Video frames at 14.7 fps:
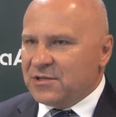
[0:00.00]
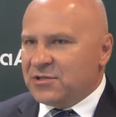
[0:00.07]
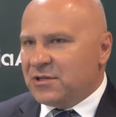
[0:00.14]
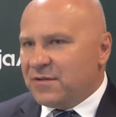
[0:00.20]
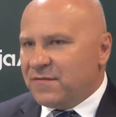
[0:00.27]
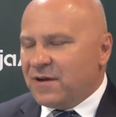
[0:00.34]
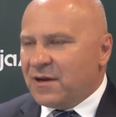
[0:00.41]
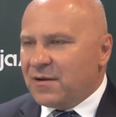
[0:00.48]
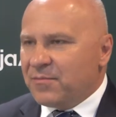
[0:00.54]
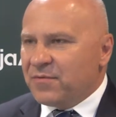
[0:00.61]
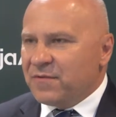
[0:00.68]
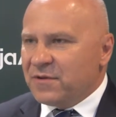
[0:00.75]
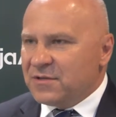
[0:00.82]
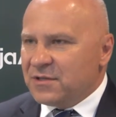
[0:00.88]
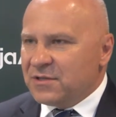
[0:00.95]
Ja się nie waham
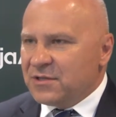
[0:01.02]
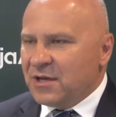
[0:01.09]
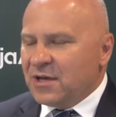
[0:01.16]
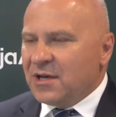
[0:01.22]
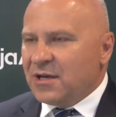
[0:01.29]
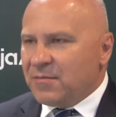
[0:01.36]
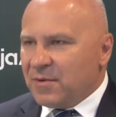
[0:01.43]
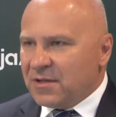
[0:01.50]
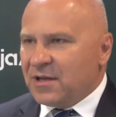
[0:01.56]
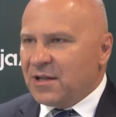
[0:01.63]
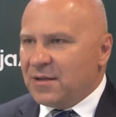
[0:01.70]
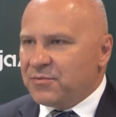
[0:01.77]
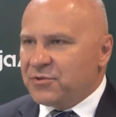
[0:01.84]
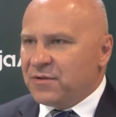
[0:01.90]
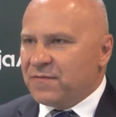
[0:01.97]
powiedzieć, chyba
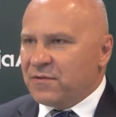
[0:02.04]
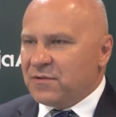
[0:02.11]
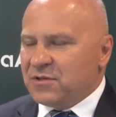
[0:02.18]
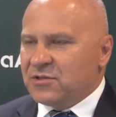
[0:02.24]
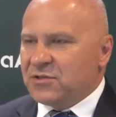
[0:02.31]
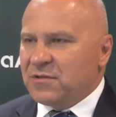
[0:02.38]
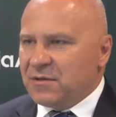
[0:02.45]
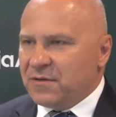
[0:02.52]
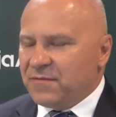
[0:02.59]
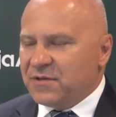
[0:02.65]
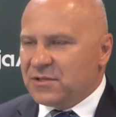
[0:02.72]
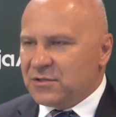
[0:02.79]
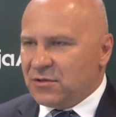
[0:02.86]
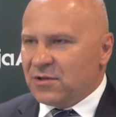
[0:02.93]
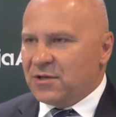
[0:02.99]
najlepsze w, dotych, w
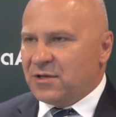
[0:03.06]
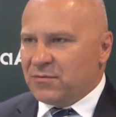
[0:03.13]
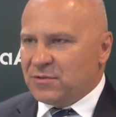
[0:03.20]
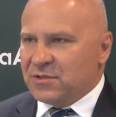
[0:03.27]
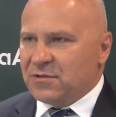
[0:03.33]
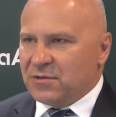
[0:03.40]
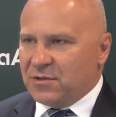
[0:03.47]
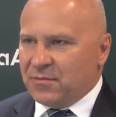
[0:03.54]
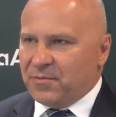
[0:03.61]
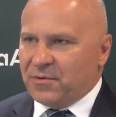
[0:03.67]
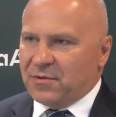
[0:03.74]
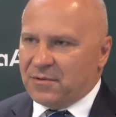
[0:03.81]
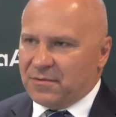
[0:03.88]
historii EUSY do tej pory.